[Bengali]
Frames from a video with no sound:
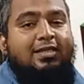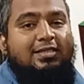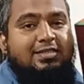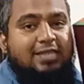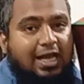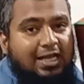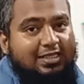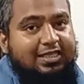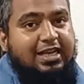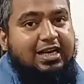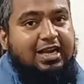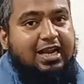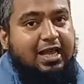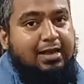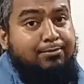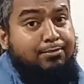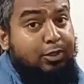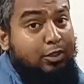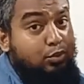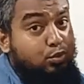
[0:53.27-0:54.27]
যাদের
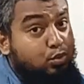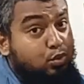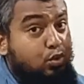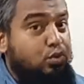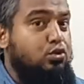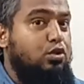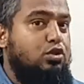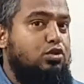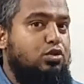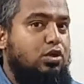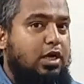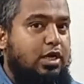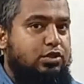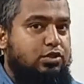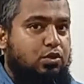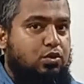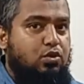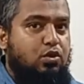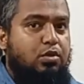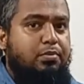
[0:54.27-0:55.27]
লাগবে দ্রুত
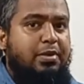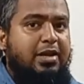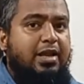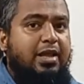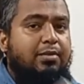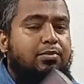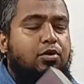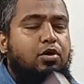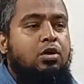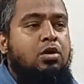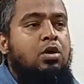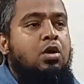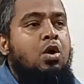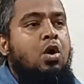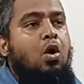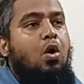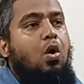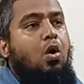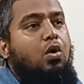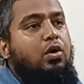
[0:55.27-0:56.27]
যোগাযোগ করবেন এবং
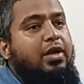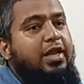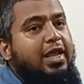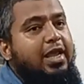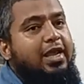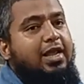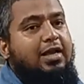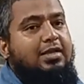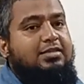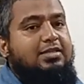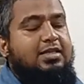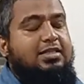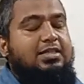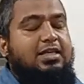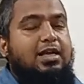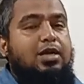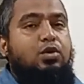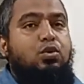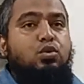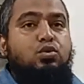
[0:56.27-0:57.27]
অনেক আছেন
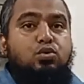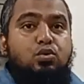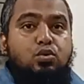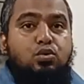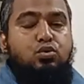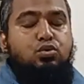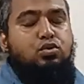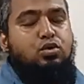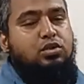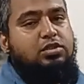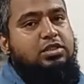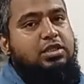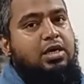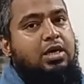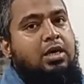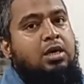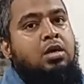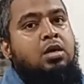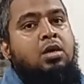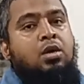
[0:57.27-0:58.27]
যারা নতুন উদ্যোক্তা
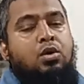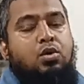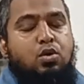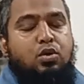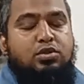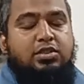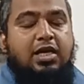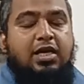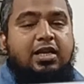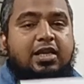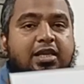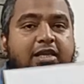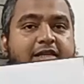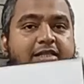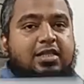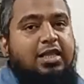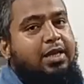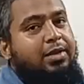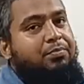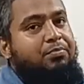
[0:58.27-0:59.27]
রোজার
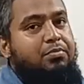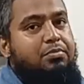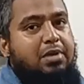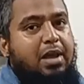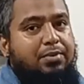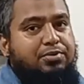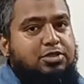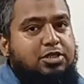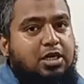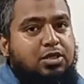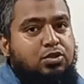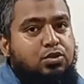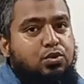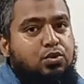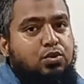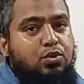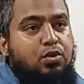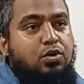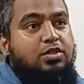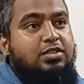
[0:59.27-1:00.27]
ঈদের ব্যবসা শুরু
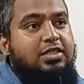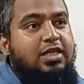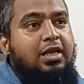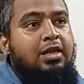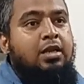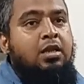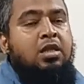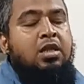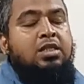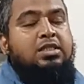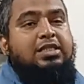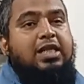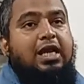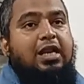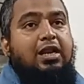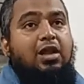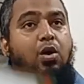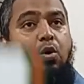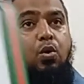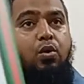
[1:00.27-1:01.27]
করছেন
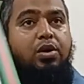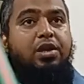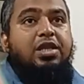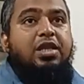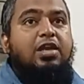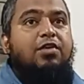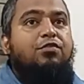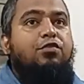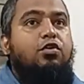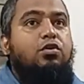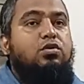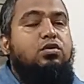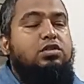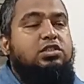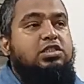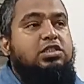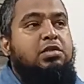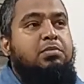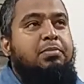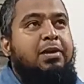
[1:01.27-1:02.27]
তারা অনেকেই ফোন
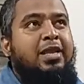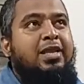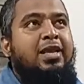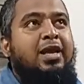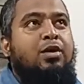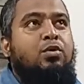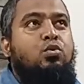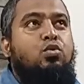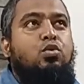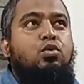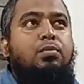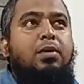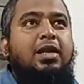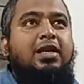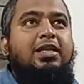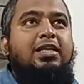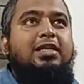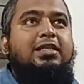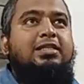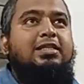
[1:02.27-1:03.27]
করতেছেন ভাইয়া
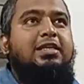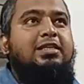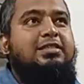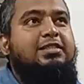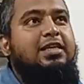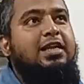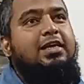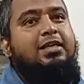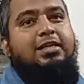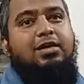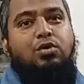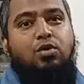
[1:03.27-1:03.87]
কোরবানির ঈদের সেলটা